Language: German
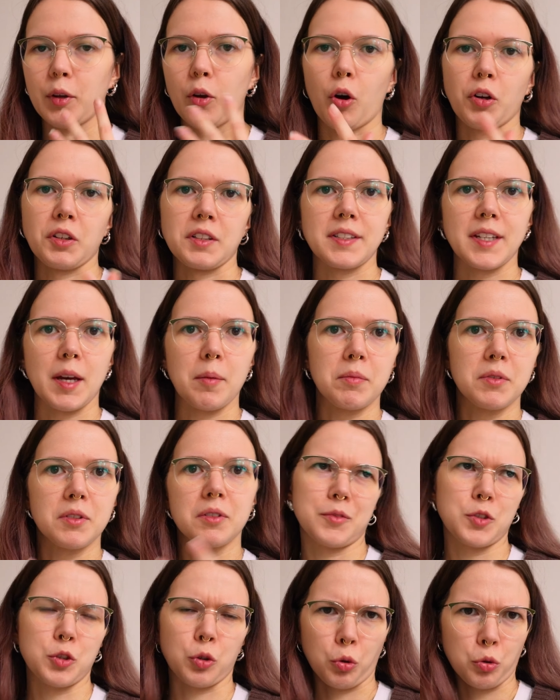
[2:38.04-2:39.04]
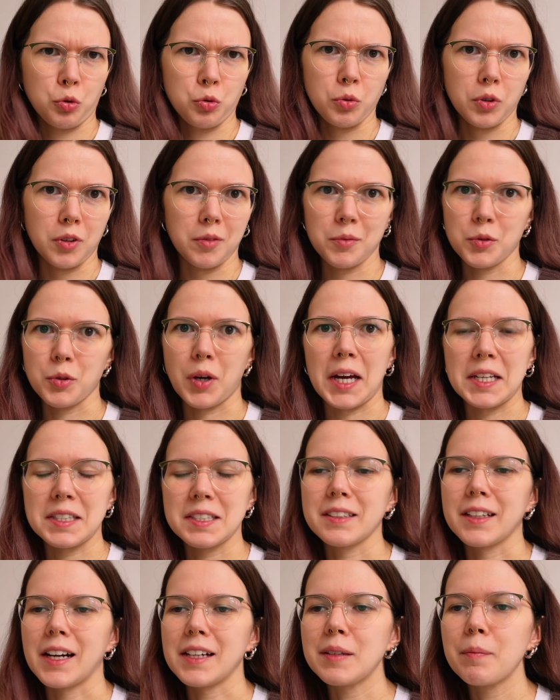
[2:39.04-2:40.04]
Konzept, Struktur, so
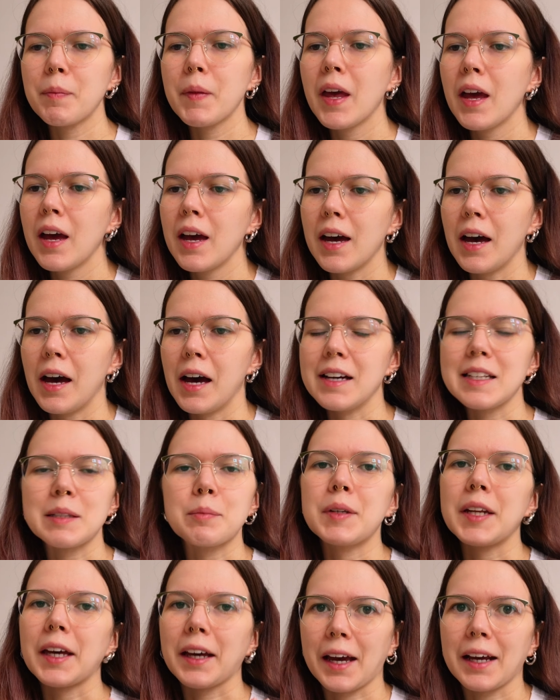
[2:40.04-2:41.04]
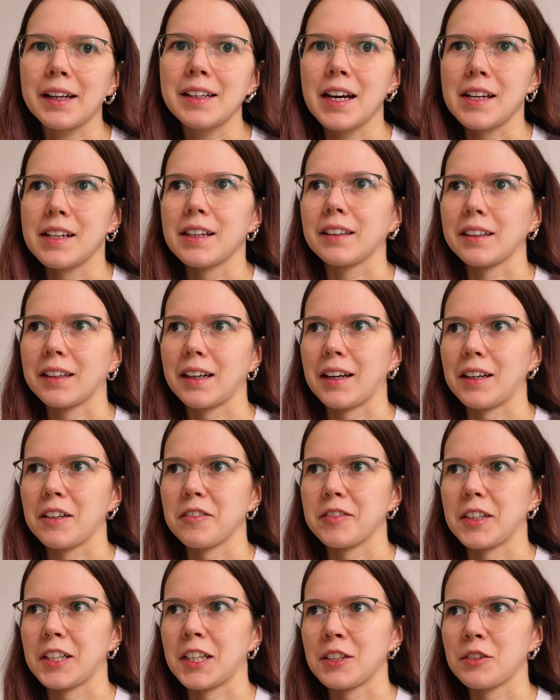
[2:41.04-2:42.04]
heißt es halt, äh, ist mir direkt Herr der Ringe eingefallen.